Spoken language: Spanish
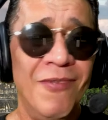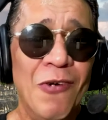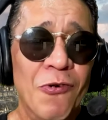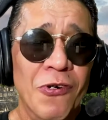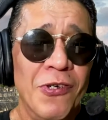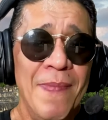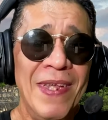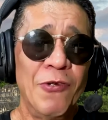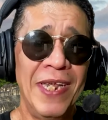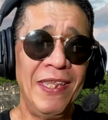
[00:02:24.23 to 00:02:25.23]
No era un
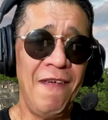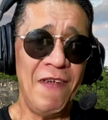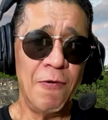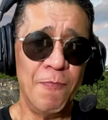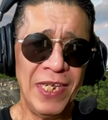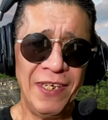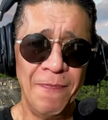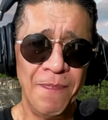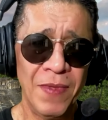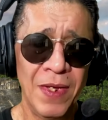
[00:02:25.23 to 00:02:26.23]
conocimiento científico, pues.
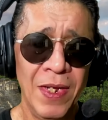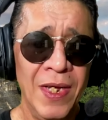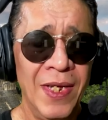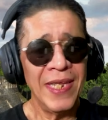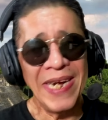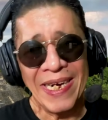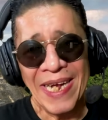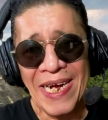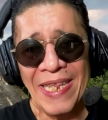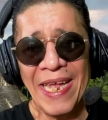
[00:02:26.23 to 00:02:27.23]
Tener
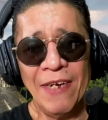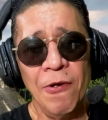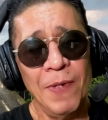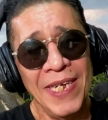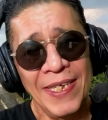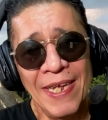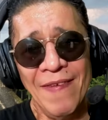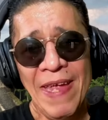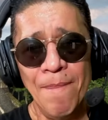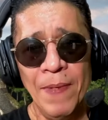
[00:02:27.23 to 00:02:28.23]
calendario pues está
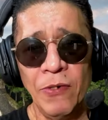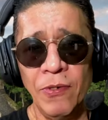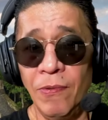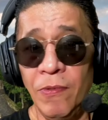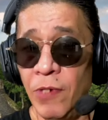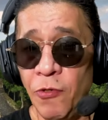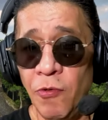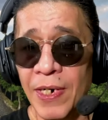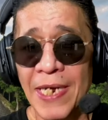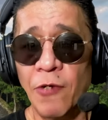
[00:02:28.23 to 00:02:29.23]
bien, pero no es
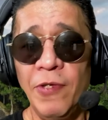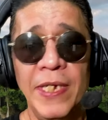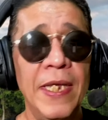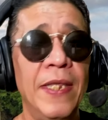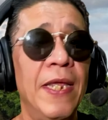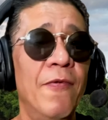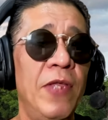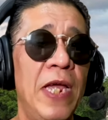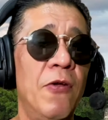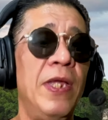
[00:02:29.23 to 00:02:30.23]
un rasgo distintivo
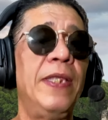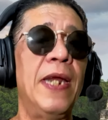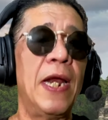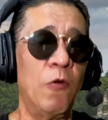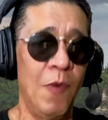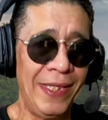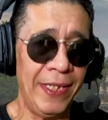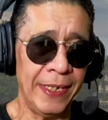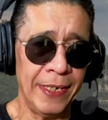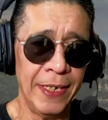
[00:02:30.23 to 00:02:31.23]
digno de tirar
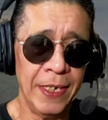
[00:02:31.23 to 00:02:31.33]
cohetes.